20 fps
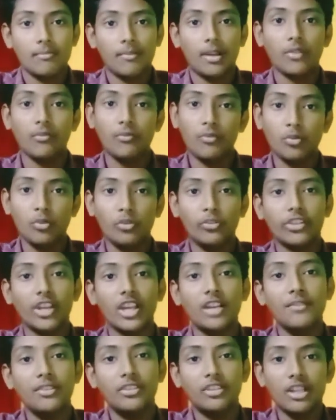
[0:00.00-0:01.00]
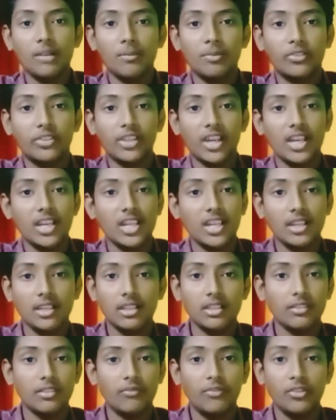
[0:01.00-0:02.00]
మనం ఫ్రూట్స్ కానీ వెజిటేబుల్స్ కానీ
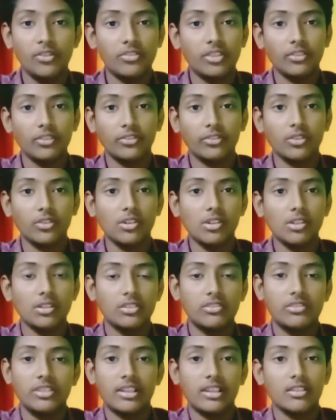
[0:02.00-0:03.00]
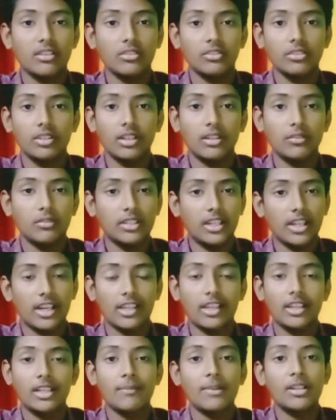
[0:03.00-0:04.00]
ఫిషెస్ చికెన్ ఉంటాయి
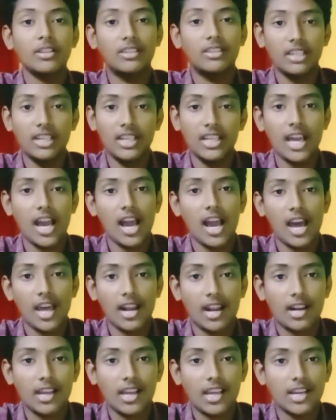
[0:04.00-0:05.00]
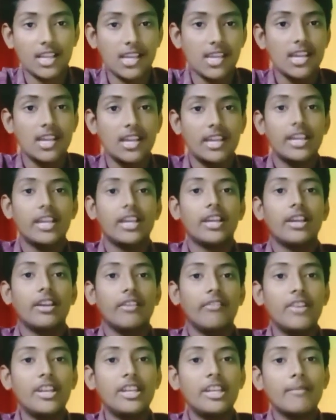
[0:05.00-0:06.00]
కదంటే మనం తినే ఆహారాలు కానీ
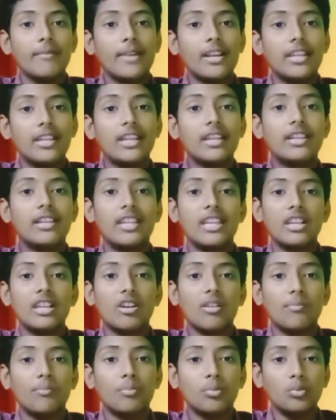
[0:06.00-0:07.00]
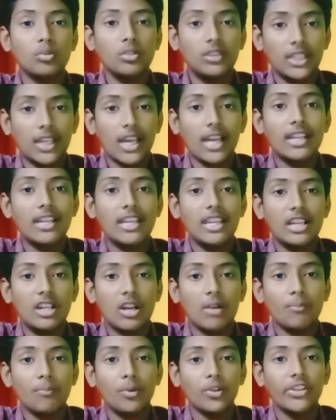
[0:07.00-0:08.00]
వీటిని మనకి డీకో పూర్తిగా
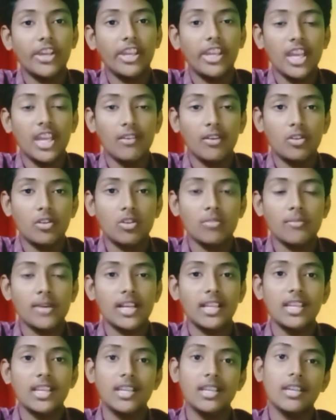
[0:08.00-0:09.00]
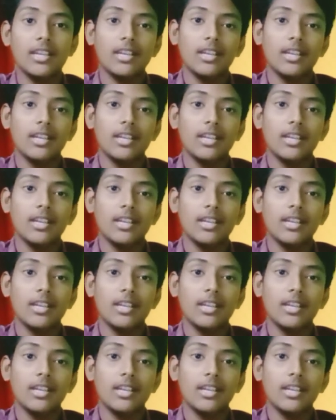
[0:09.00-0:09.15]
డీకంపోజ్ అయ్యే వరకు మనకి